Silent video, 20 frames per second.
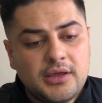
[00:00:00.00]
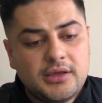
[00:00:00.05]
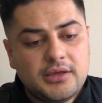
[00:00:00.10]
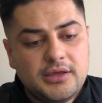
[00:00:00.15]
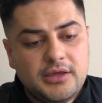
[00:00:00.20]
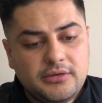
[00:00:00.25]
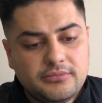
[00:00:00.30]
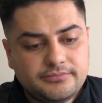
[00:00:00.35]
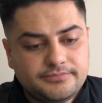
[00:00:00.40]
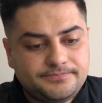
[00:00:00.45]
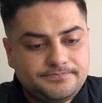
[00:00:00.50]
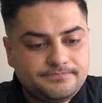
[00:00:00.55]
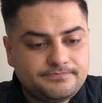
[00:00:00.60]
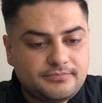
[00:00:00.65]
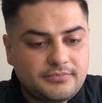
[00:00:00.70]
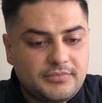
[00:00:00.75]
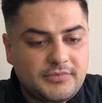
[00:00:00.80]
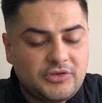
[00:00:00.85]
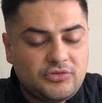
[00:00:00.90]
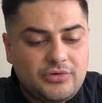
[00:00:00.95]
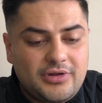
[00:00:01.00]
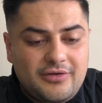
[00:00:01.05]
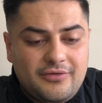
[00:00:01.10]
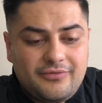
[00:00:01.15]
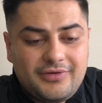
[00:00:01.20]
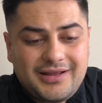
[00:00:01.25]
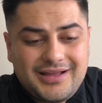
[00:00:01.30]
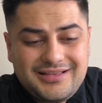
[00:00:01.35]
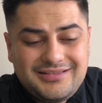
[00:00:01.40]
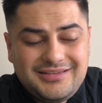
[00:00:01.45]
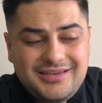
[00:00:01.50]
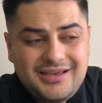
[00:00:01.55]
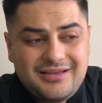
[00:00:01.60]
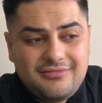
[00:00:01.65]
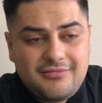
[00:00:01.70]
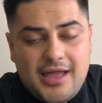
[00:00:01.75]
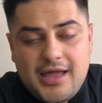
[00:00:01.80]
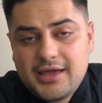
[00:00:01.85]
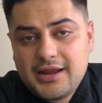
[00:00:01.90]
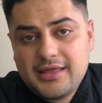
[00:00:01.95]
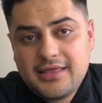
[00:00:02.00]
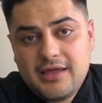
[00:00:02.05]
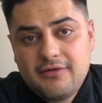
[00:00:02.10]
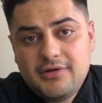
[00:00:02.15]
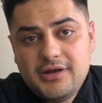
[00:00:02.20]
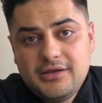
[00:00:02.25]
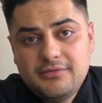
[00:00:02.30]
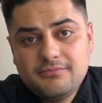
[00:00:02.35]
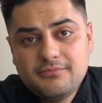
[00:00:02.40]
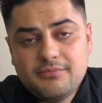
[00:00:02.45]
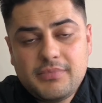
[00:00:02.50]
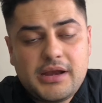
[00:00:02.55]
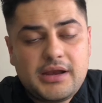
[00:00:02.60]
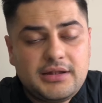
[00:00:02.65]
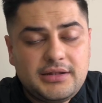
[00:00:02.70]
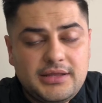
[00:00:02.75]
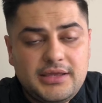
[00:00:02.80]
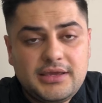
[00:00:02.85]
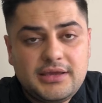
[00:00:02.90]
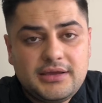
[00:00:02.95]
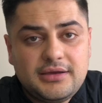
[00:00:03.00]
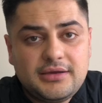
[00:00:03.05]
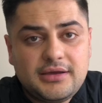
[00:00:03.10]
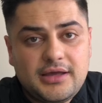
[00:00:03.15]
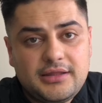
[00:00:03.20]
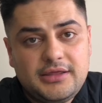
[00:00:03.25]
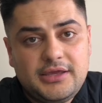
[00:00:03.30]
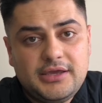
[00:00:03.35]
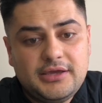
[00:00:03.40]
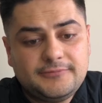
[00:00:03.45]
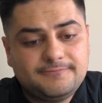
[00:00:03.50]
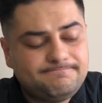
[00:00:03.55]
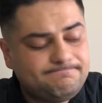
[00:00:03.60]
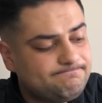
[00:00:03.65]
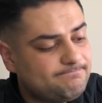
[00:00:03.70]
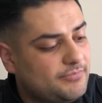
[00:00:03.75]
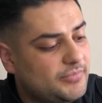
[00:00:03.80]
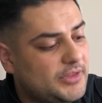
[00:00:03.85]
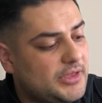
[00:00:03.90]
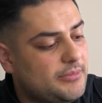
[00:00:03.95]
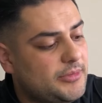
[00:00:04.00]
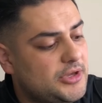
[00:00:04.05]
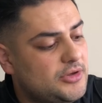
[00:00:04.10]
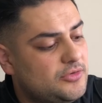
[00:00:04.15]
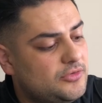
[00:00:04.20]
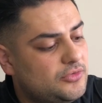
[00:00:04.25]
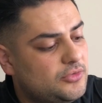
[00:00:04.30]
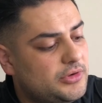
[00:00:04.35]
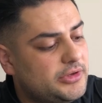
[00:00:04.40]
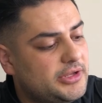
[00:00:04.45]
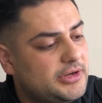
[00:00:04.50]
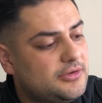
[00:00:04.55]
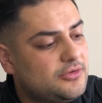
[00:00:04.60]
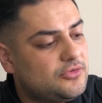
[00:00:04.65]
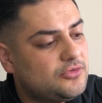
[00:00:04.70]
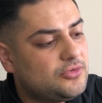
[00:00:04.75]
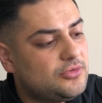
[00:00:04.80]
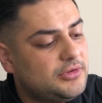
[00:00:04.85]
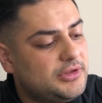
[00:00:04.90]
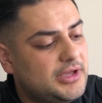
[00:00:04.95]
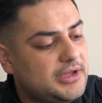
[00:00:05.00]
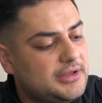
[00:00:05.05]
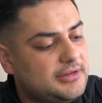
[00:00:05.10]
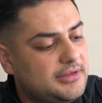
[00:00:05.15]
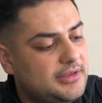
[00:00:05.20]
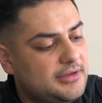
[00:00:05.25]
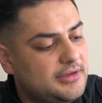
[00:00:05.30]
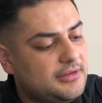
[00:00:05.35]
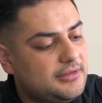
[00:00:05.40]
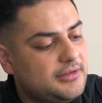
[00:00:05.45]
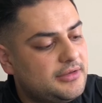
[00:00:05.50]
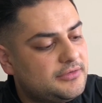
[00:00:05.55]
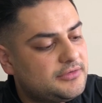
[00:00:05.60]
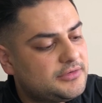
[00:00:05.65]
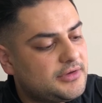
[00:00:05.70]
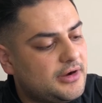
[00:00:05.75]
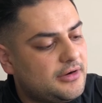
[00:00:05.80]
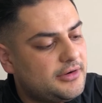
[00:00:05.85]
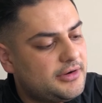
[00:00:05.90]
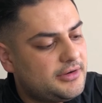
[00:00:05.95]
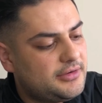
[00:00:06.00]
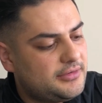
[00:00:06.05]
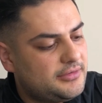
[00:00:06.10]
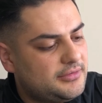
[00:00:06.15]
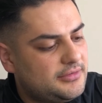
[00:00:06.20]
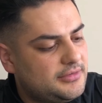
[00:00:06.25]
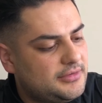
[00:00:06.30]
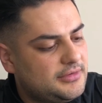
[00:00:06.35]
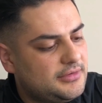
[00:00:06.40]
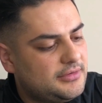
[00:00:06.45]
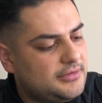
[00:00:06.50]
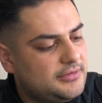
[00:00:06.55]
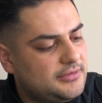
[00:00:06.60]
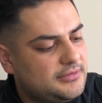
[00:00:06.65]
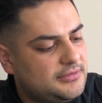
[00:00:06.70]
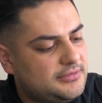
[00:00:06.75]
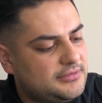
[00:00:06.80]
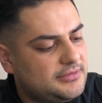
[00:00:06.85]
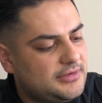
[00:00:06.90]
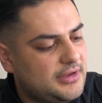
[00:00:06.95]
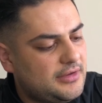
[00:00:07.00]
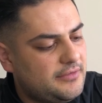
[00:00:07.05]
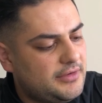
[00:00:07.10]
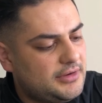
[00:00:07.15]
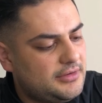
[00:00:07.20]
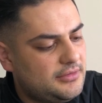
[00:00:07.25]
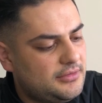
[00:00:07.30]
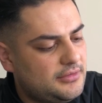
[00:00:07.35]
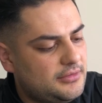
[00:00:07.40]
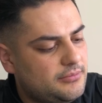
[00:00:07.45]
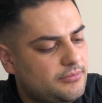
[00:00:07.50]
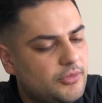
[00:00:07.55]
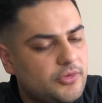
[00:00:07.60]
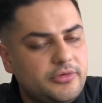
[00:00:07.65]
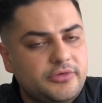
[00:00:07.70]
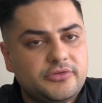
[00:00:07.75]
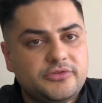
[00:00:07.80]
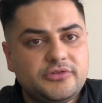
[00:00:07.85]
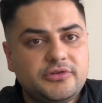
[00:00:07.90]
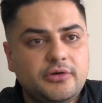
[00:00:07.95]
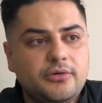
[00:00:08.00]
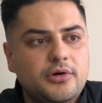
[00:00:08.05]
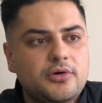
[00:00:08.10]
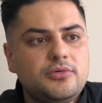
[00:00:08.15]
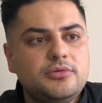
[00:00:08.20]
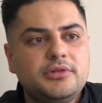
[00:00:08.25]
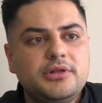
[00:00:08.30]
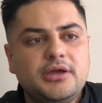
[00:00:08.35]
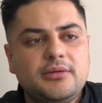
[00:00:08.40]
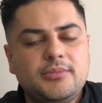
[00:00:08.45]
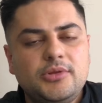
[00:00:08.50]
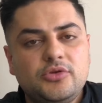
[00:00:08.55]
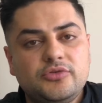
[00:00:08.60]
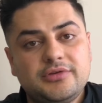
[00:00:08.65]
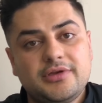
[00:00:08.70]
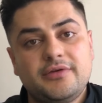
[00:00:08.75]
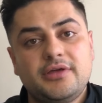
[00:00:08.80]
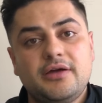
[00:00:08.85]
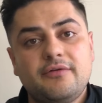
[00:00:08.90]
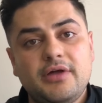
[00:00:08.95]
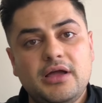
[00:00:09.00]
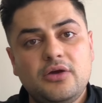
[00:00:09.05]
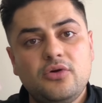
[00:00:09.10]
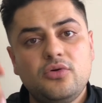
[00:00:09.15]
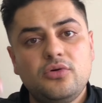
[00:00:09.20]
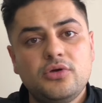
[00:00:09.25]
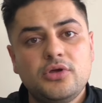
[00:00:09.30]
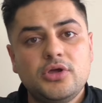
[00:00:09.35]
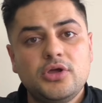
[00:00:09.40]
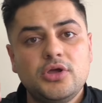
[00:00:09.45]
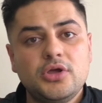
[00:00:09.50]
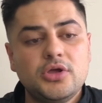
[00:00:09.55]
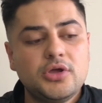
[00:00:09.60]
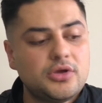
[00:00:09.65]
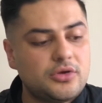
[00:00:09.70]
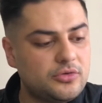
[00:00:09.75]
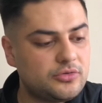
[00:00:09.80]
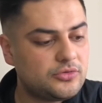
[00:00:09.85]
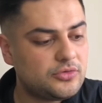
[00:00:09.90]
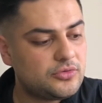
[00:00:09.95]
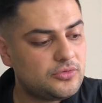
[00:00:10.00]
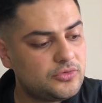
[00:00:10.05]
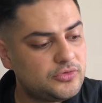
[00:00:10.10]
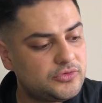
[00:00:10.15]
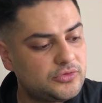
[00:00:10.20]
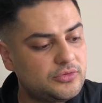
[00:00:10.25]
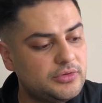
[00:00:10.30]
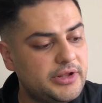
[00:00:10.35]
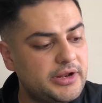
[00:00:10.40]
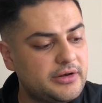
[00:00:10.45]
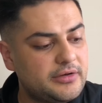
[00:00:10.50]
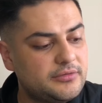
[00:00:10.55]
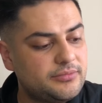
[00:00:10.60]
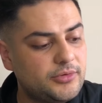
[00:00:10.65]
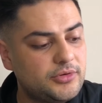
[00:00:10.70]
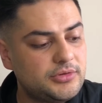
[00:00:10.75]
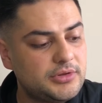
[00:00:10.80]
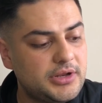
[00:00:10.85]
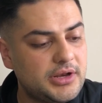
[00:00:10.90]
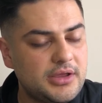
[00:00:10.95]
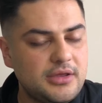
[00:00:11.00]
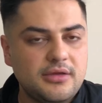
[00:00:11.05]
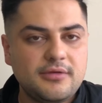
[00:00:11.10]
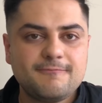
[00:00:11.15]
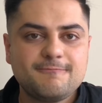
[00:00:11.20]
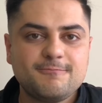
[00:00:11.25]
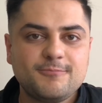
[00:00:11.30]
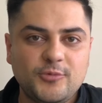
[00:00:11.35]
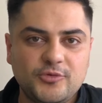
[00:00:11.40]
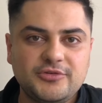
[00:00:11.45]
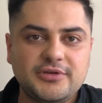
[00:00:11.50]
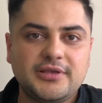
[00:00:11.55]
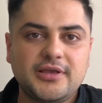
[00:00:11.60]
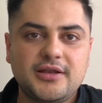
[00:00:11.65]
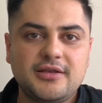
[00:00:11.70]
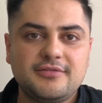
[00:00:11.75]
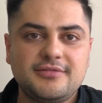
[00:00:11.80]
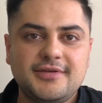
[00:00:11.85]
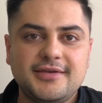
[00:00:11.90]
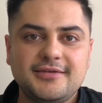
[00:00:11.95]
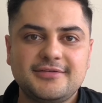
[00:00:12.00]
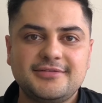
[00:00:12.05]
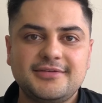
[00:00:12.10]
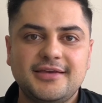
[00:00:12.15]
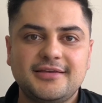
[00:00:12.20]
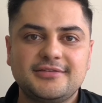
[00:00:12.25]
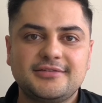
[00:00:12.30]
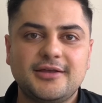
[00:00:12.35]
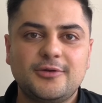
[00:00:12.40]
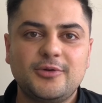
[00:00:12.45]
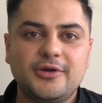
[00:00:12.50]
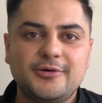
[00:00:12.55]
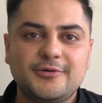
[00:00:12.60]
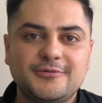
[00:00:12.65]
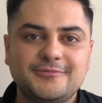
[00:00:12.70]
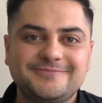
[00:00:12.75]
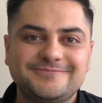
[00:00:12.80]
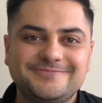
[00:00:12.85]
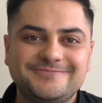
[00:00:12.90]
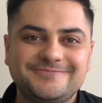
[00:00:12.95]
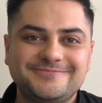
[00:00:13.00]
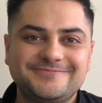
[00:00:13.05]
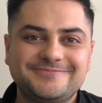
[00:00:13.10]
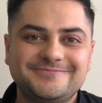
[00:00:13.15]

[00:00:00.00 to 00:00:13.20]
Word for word: y es una fragancia agradable para el día a día. Y amigos, cualquier consulta que tengan de Sara 7.0, déjenmelo saber abajo. Con todo gusto les responderé. Muchas gracias y hasta luego.